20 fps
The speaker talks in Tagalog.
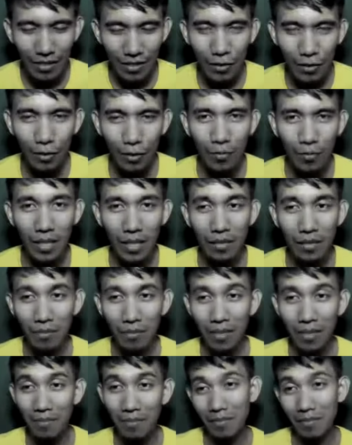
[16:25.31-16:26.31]
So, mag,
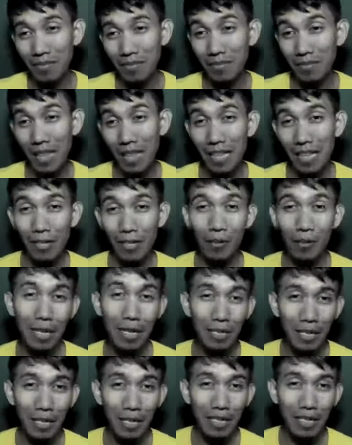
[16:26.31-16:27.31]
mat, tatanong ko na
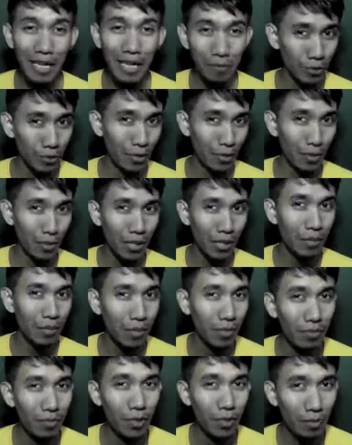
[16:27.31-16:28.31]
sa sarili natin, ba't naman,
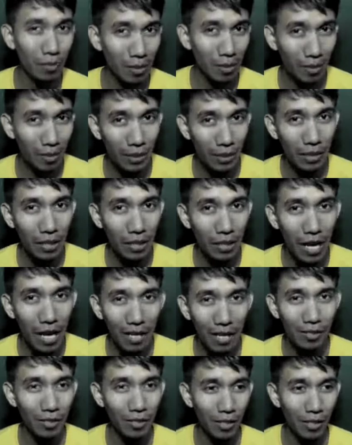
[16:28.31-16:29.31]
ba't, naman
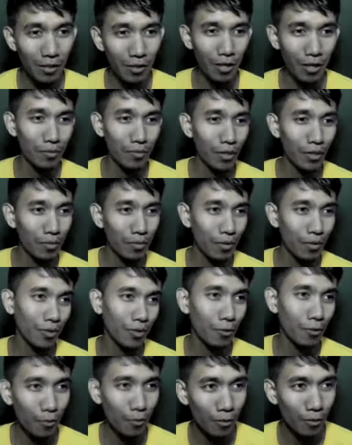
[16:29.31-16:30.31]
mag-iiyakan sila? Grabe naman.
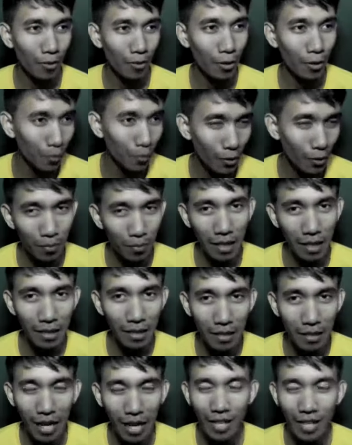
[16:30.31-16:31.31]
Ano, ano ba yung
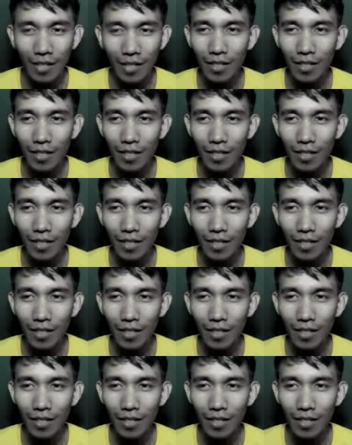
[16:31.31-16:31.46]
balita?